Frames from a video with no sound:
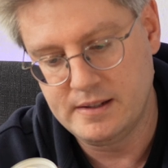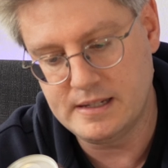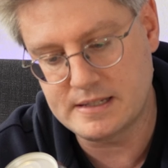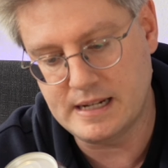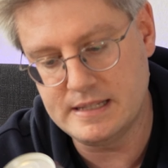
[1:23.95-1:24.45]

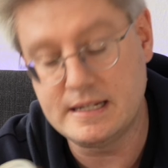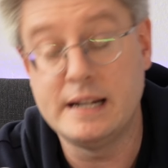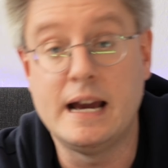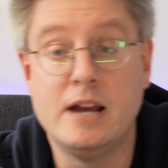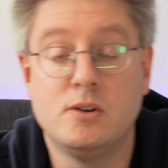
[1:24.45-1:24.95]
Das Ganze
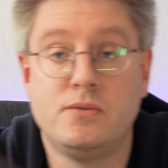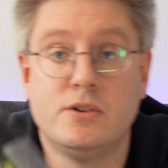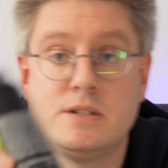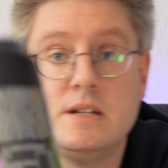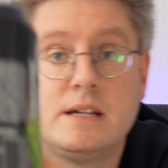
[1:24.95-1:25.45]
hat
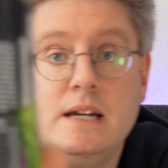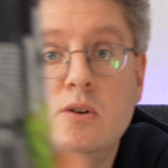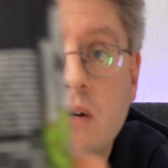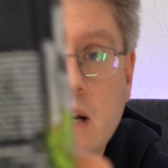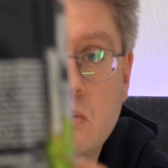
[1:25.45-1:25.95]
41
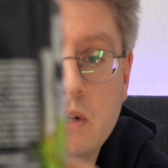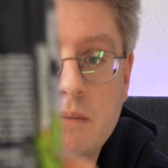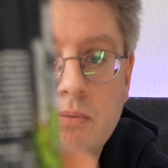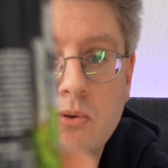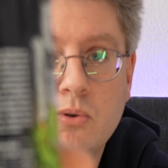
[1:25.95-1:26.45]

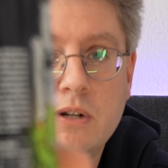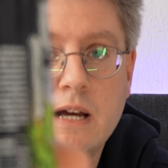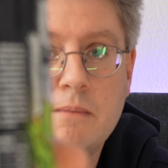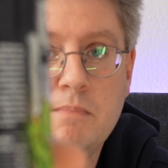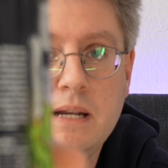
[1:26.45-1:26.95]
Kilokalorien pro
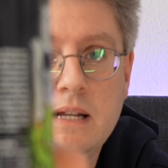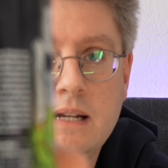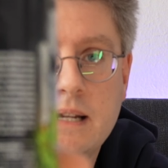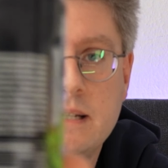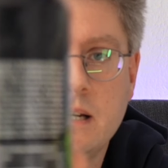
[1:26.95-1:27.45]
100
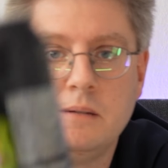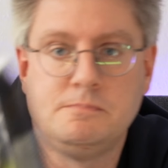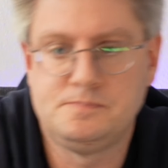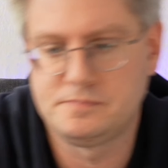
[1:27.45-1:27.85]
Milliliter.